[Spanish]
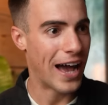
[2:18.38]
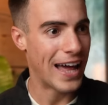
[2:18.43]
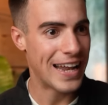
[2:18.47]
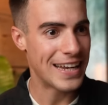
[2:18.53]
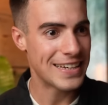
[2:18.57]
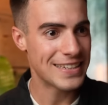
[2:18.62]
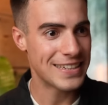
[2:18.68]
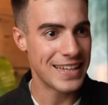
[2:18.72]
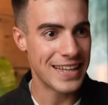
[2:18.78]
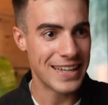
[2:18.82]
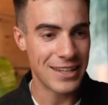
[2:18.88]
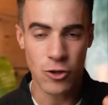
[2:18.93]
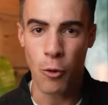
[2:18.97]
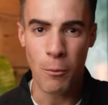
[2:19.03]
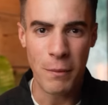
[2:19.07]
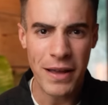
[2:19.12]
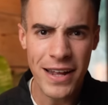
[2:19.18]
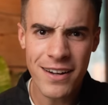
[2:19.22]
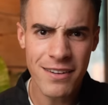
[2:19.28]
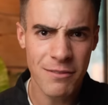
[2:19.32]
ganas de
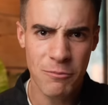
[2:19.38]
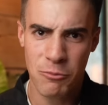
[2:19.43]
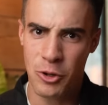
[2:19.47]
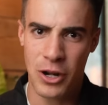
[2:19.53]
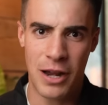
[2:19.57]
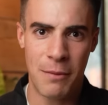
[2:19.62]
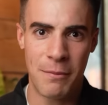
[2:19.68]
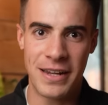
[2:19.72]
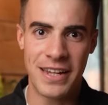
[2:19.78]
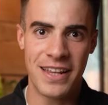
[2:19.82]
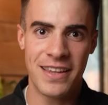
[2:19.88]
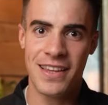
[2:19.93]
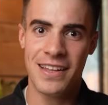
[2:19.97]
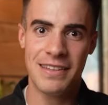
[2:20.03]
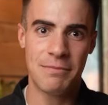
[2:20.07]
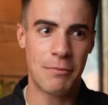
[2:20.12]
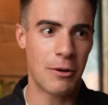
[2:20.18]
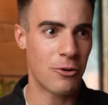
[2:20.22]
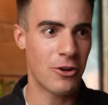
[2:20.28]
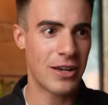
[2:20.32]
comer por la merienda,
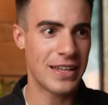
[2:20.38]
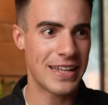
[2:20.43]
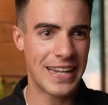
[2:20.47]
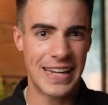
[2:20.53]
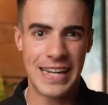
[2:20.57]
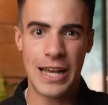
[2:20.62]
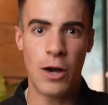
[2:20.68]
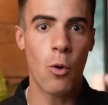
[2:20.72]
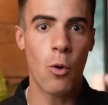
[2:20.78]
me acuerdo que quería